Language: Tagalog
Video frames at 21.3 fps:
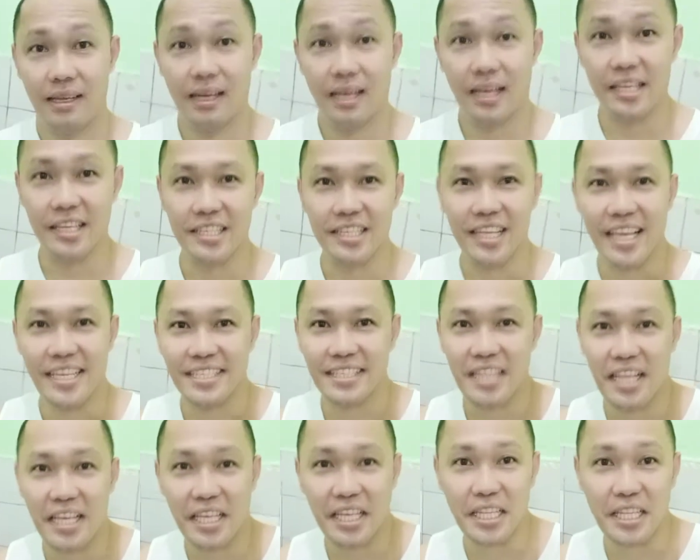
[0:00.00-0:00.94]
Ayan
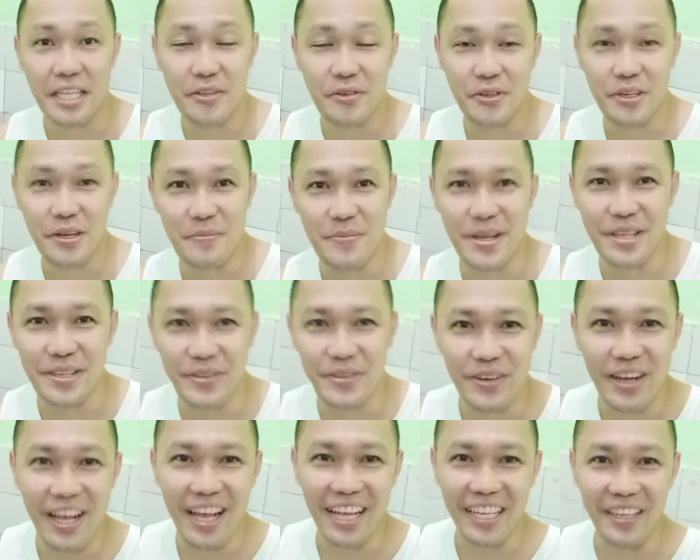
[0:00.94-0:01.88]
guys, nakita nyo naman
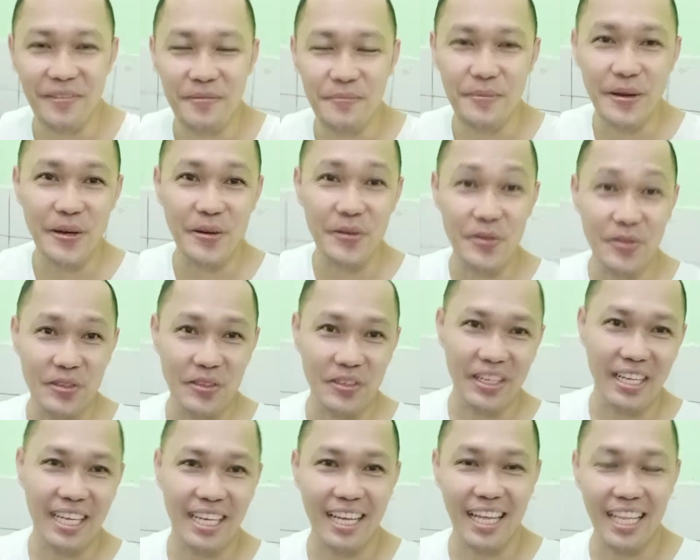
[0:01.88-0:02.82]
yung aking pagluto
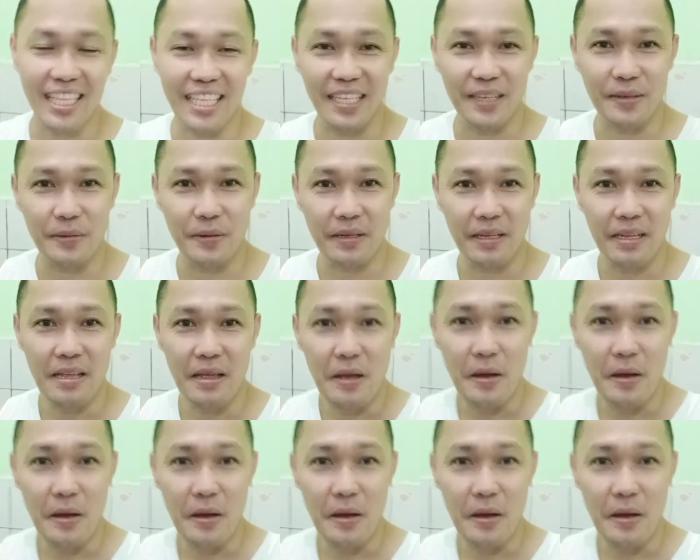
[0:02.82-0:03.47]
ng ating